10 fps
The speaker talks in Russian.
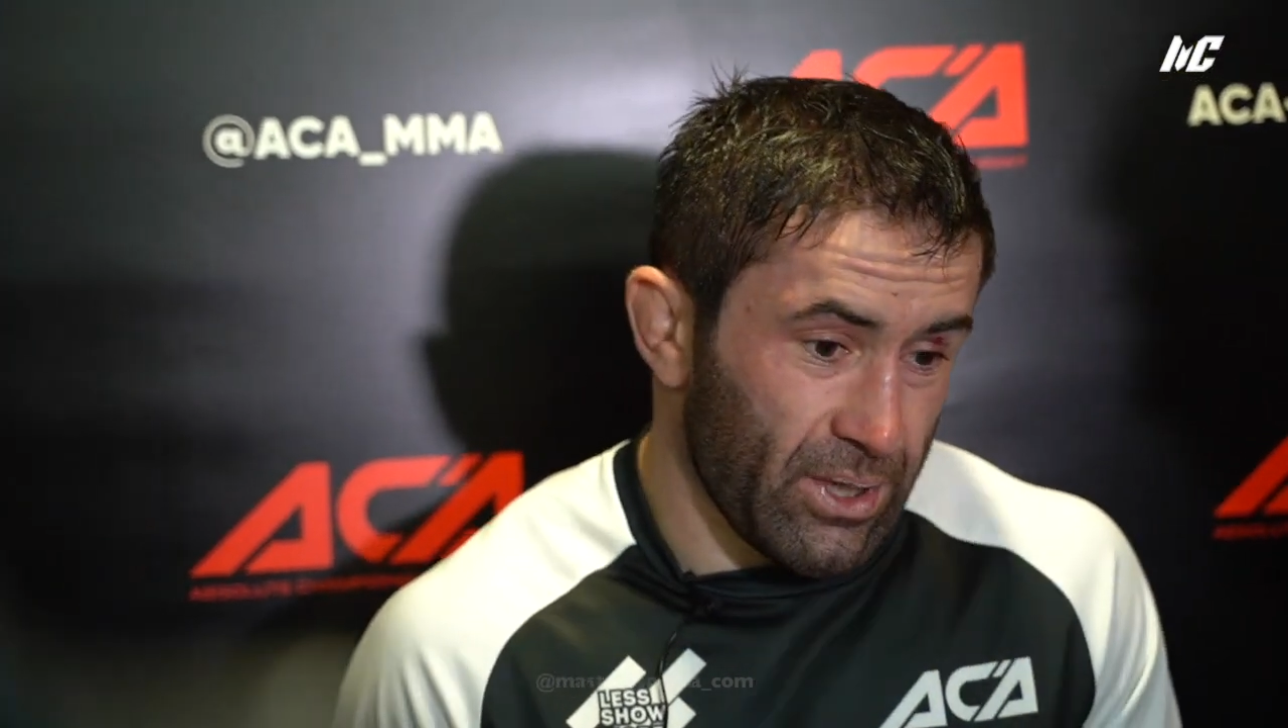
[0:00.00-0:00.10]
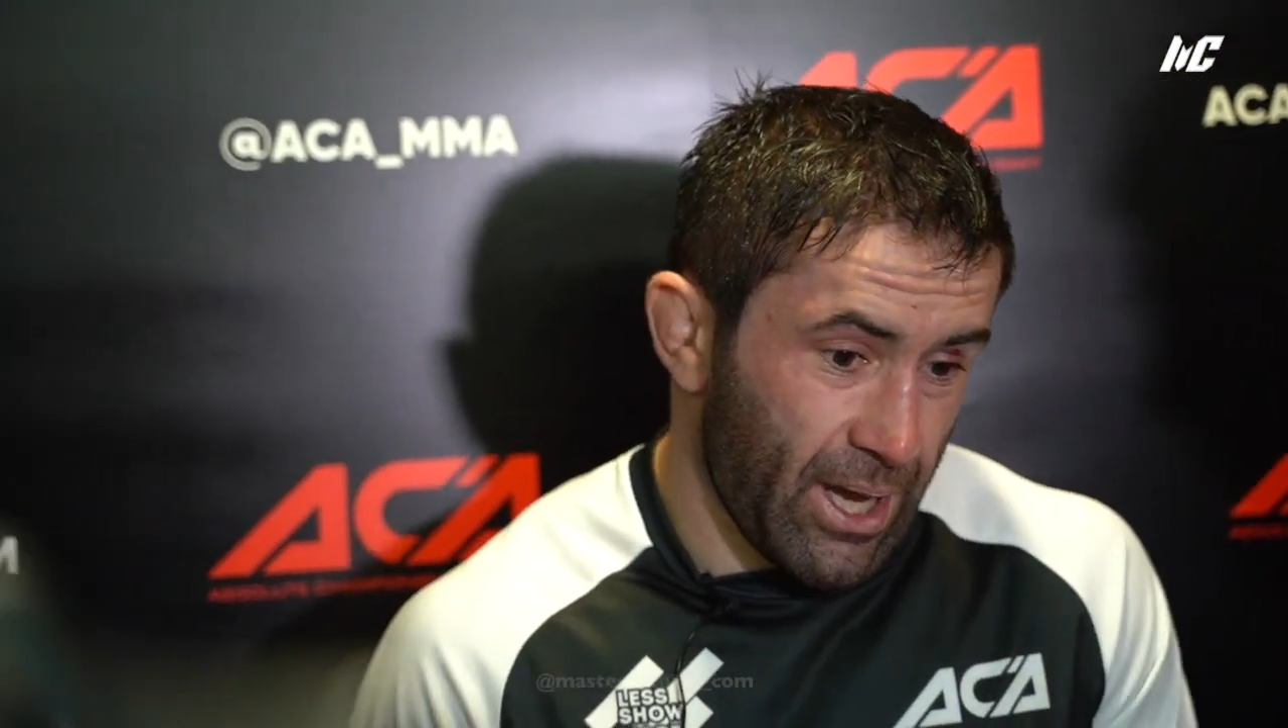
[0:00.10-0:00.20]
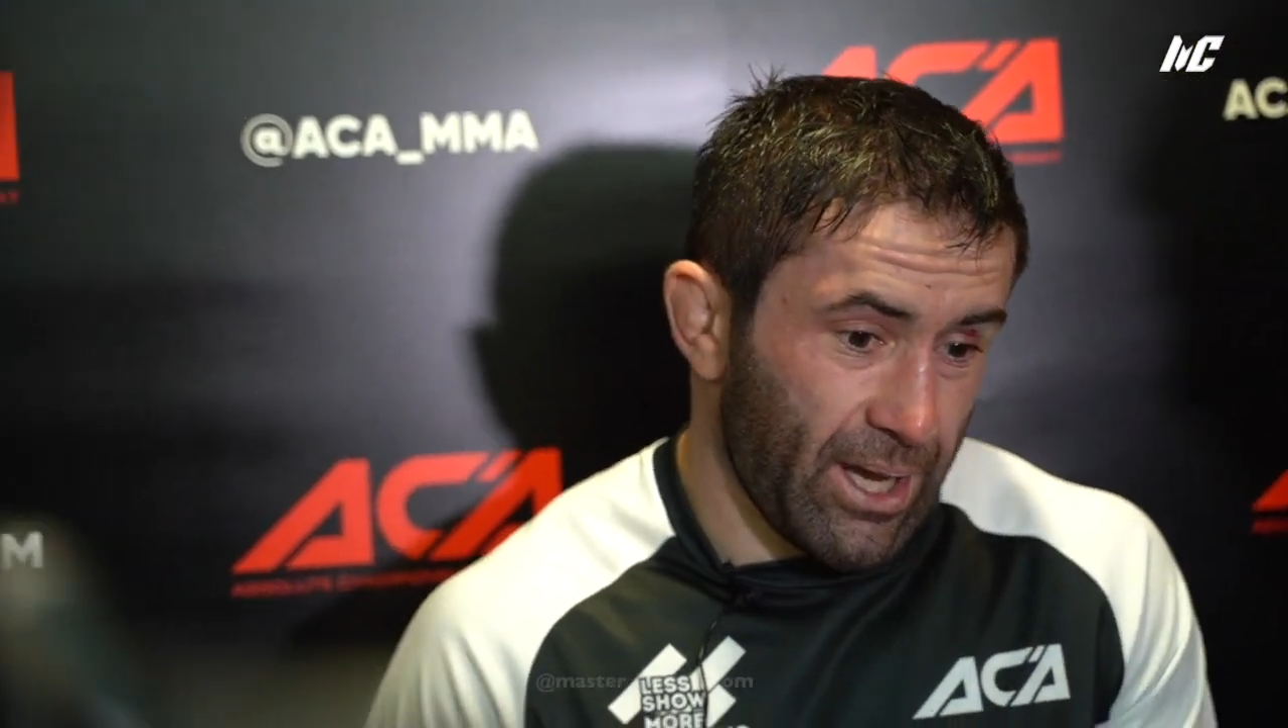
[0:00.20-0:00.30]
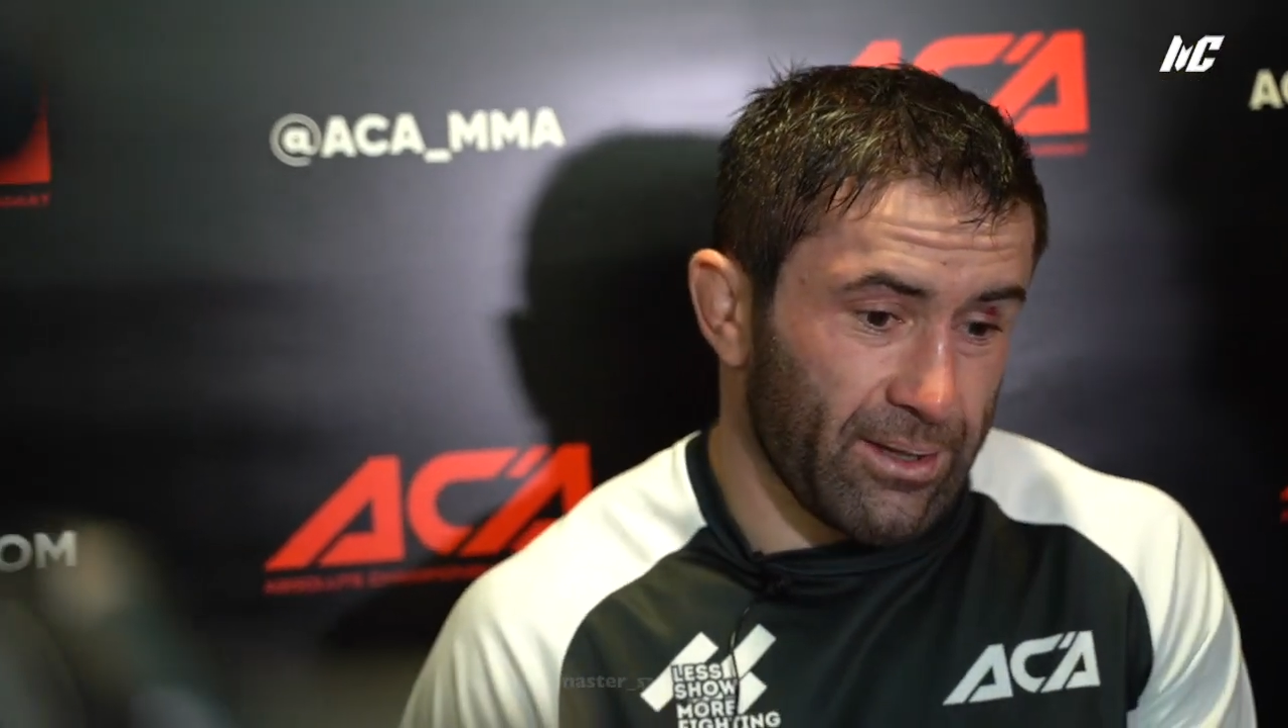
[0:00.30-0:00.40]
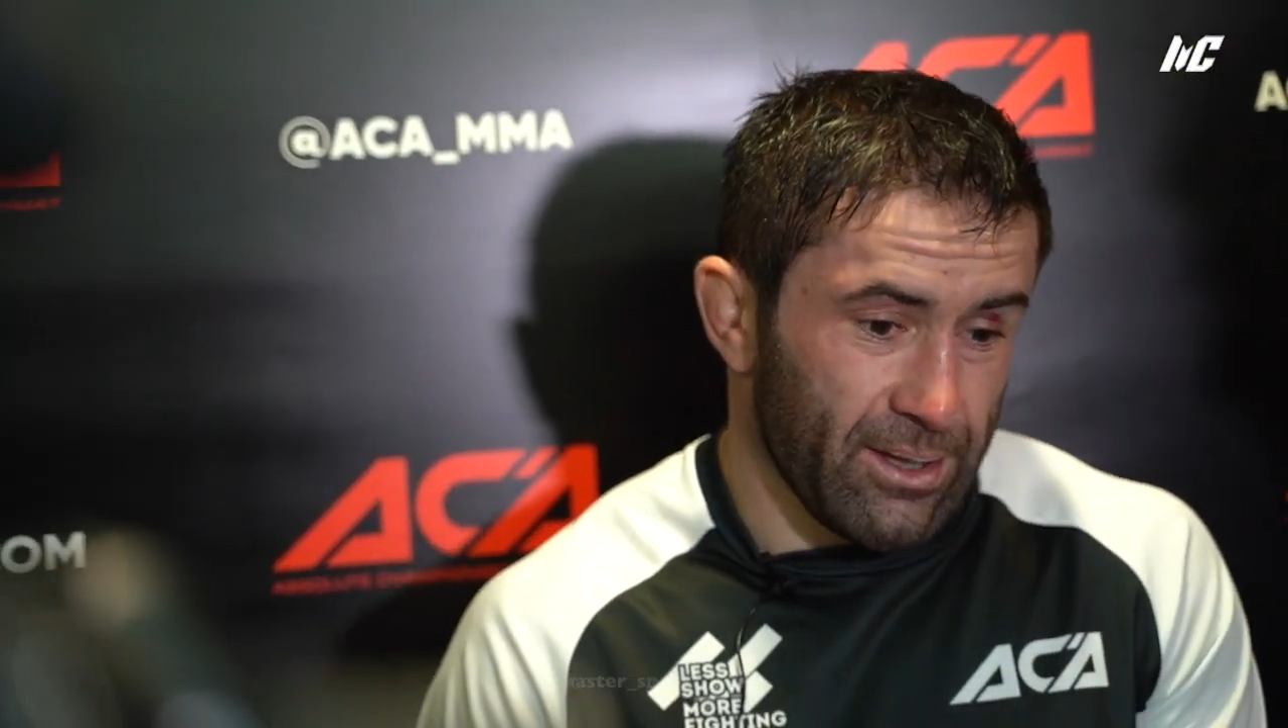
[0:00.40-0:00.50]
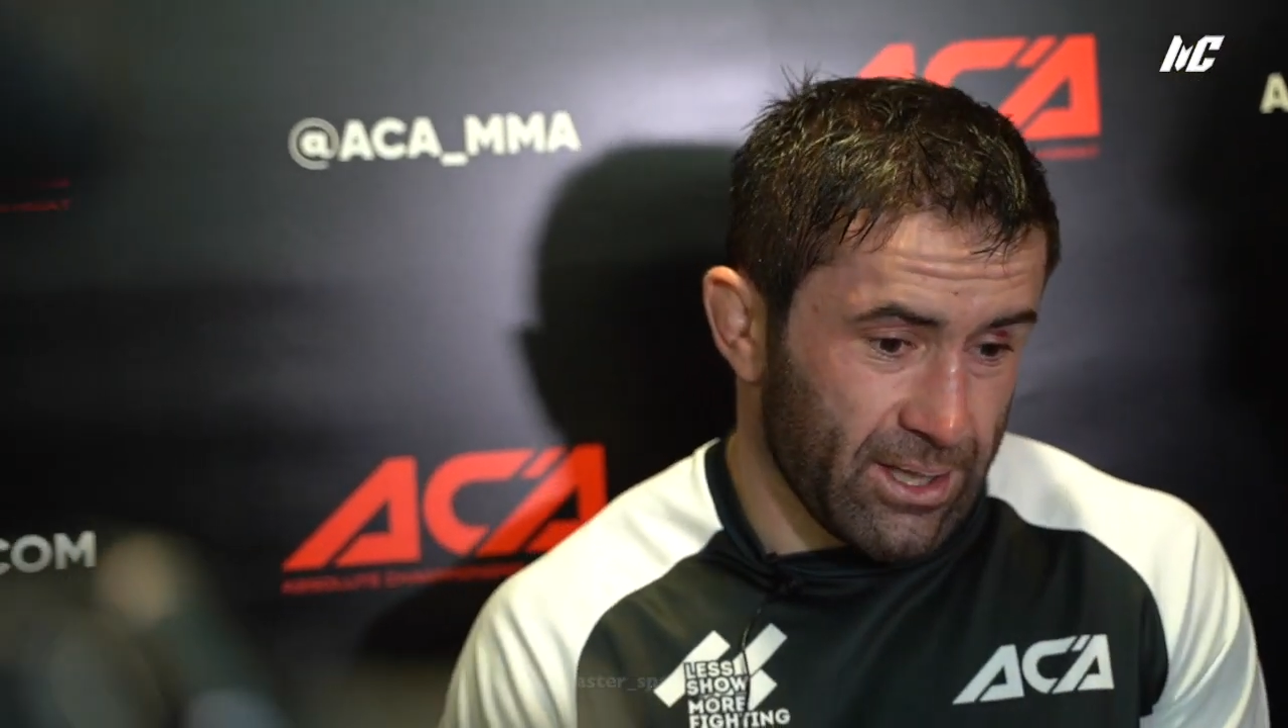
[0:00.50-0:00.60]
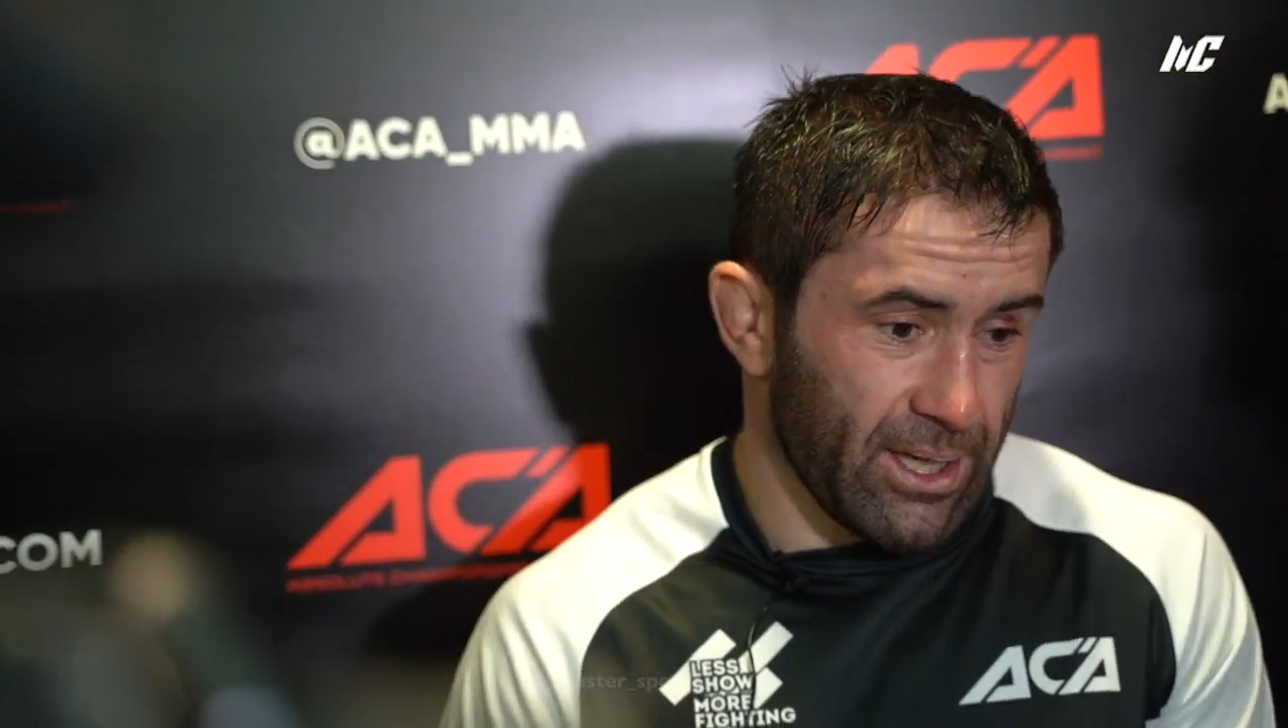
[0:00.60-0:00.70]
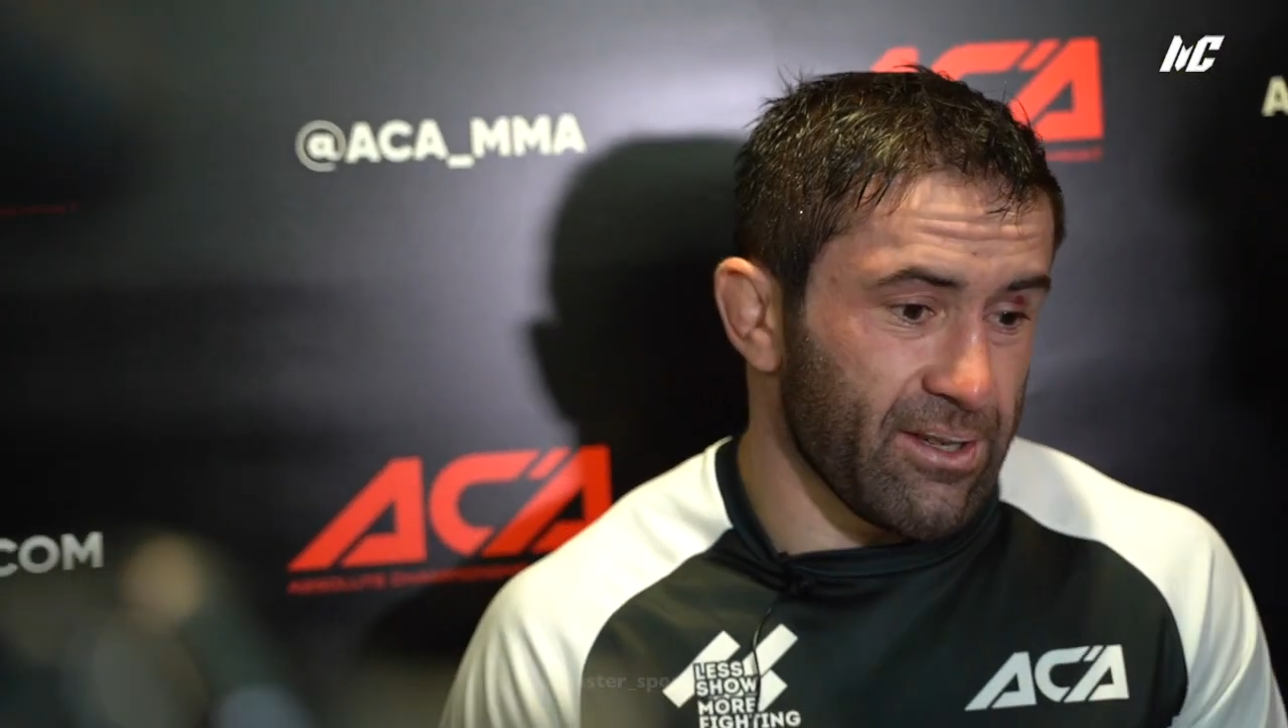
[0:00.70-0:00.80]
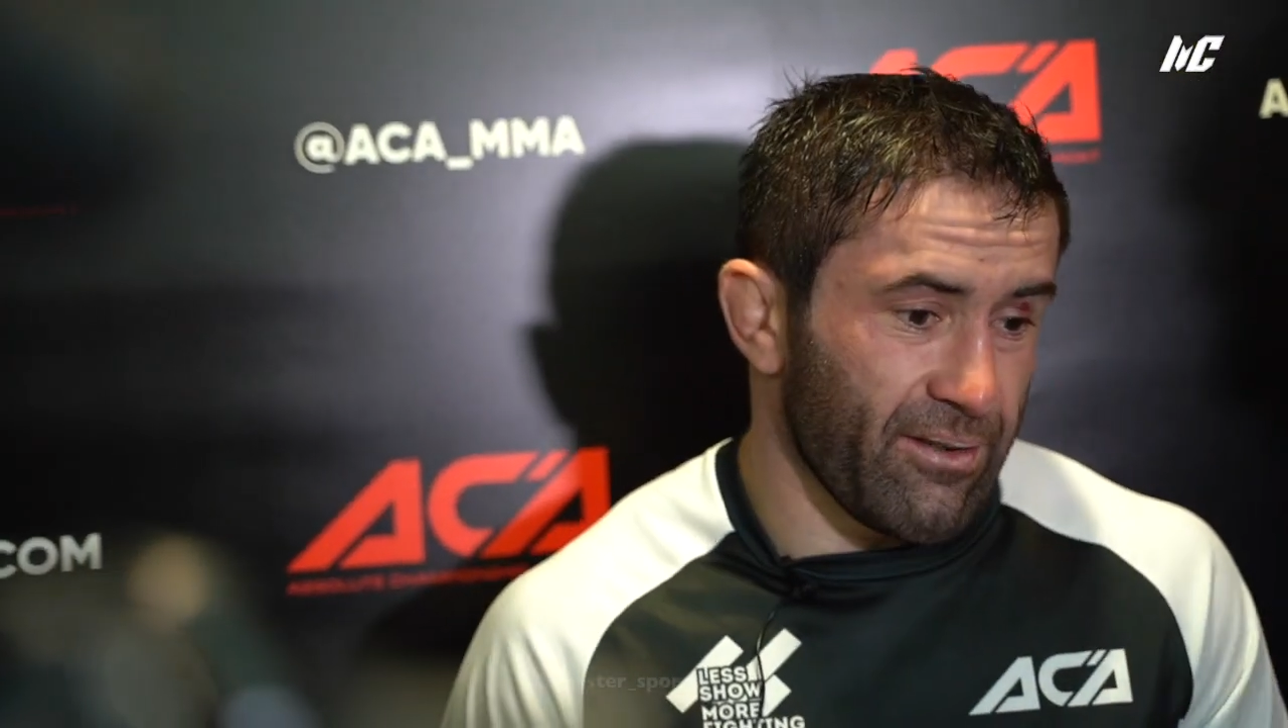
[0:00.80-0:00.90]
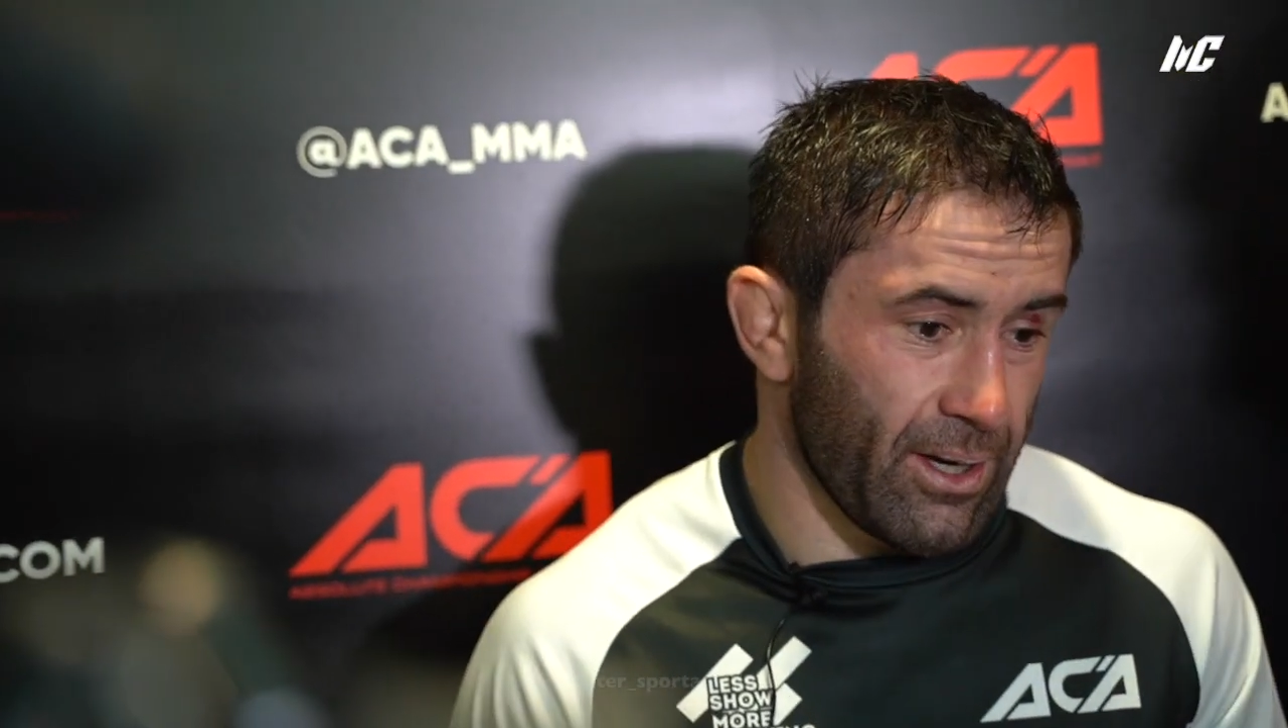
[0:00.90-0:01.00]
Да,
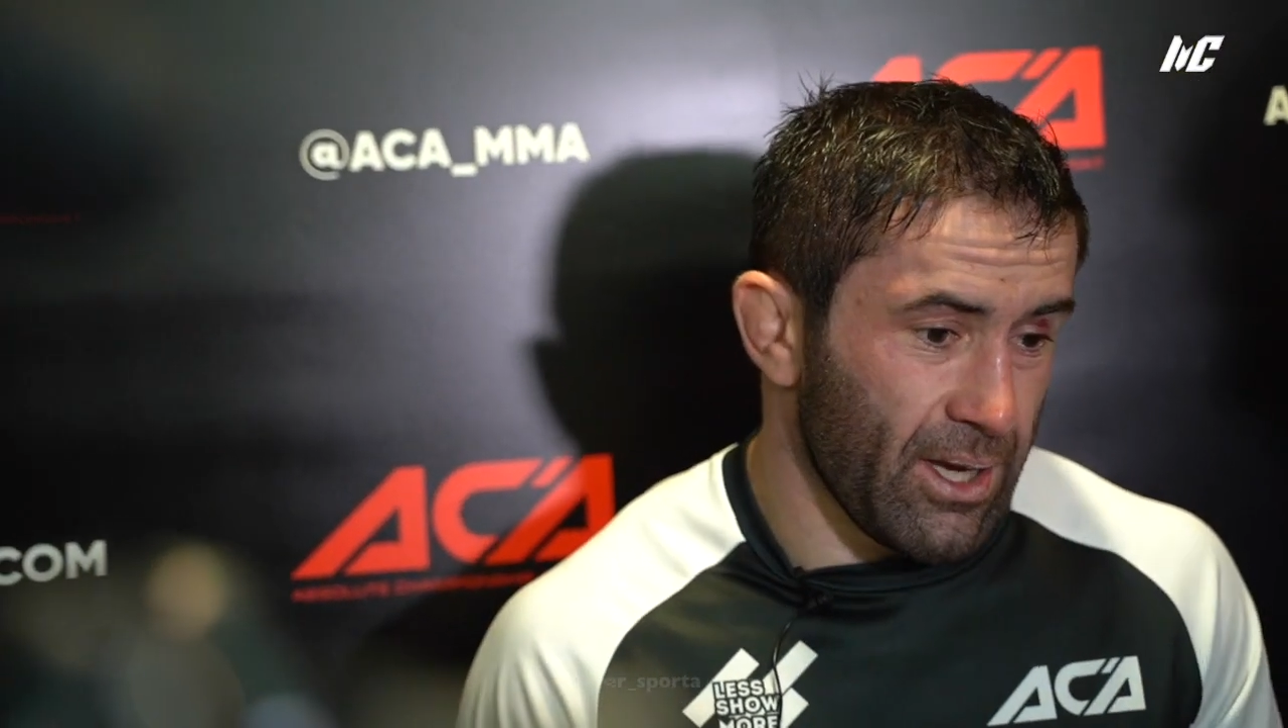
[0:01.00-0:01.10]
третий,